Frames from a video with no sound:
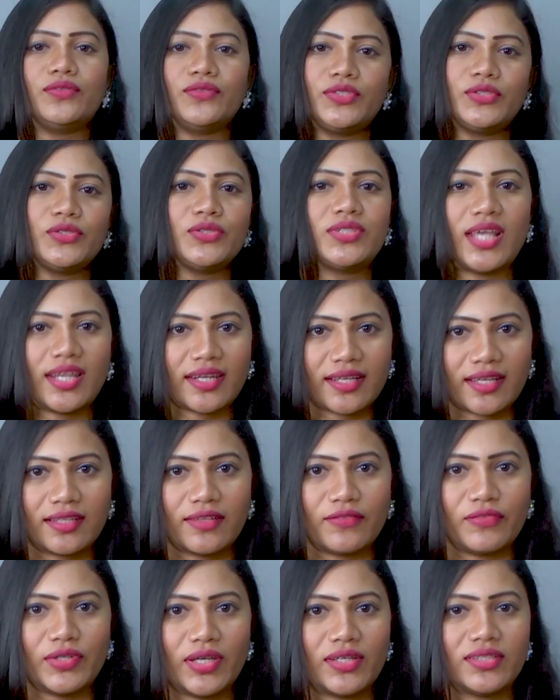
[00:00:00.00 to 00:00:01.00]
చూసారు
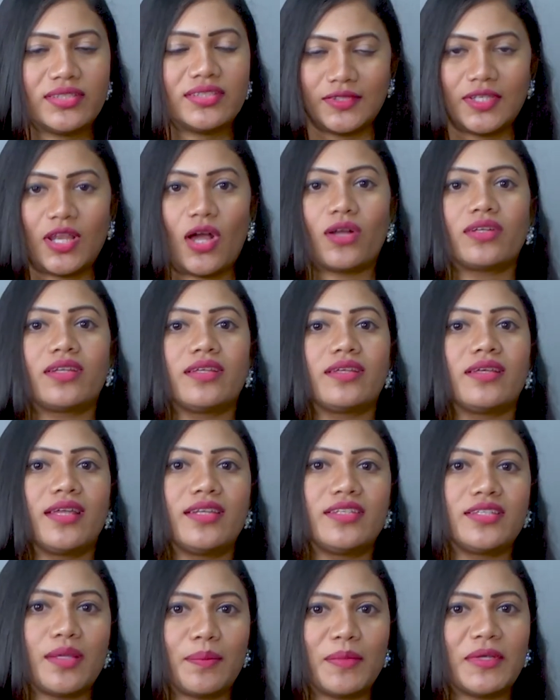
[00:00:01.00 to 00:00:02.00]
కదా వ్యూయర్స్ డాక్టర్
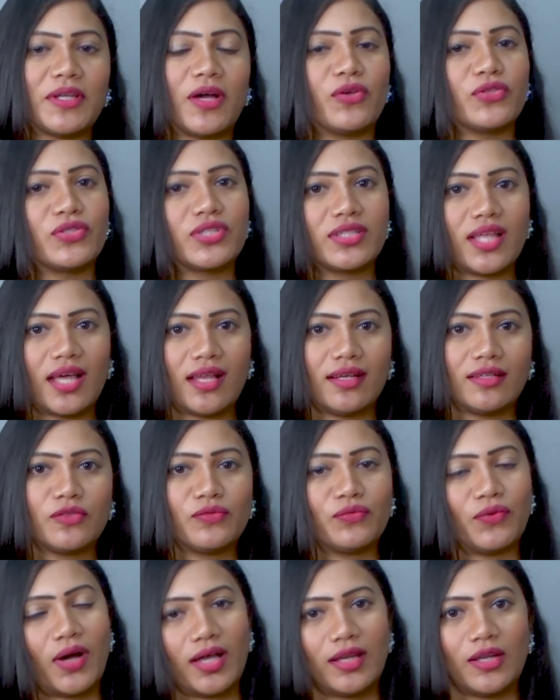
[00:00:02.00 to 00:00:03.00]
గారు చెప్పిన
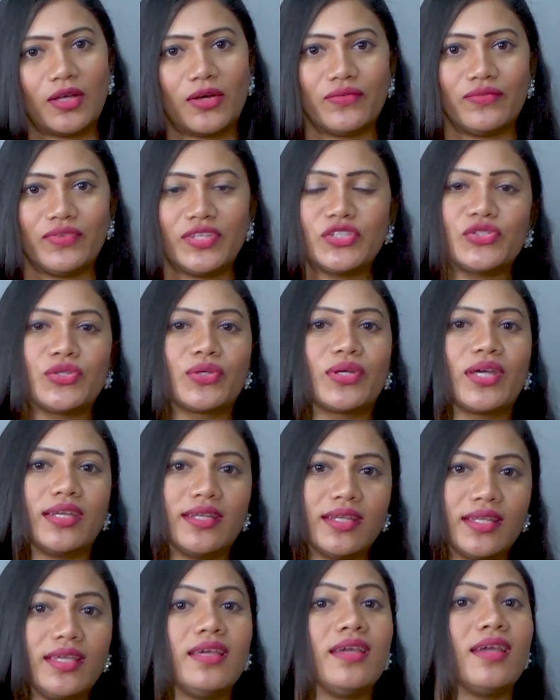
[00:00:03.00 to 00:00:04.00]
ఔషధాలను ఫాలో అవి
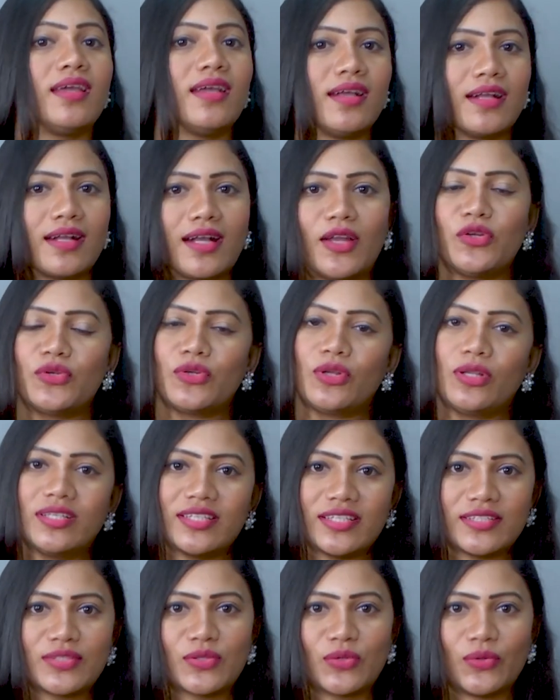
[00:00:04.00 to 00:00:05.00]
షుగర్ని కంట్రోల్
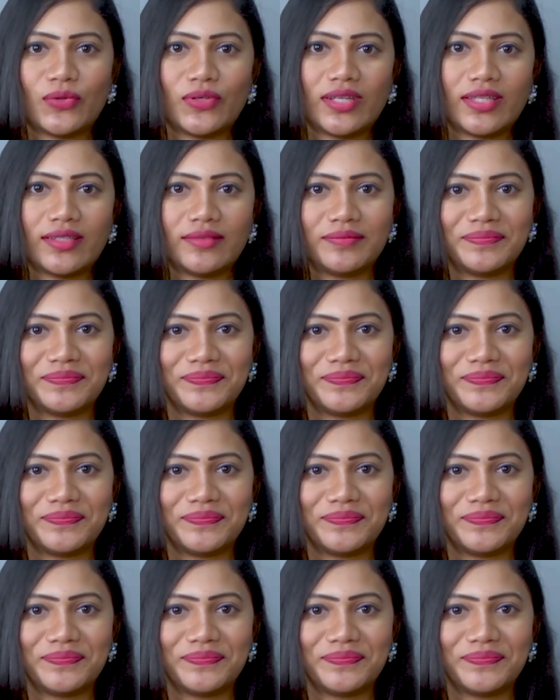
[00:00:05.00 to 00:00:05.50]
చేసుకోండి